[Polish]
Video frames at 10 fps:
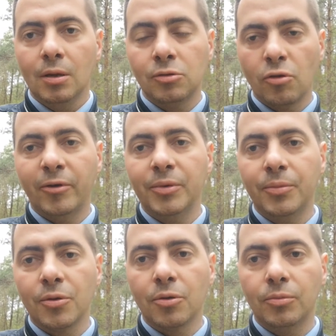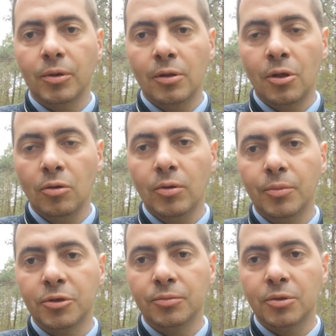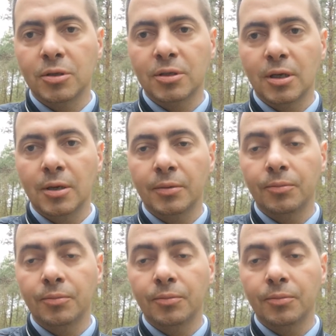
odczuwamy Bożą siłę, Bożą troskę,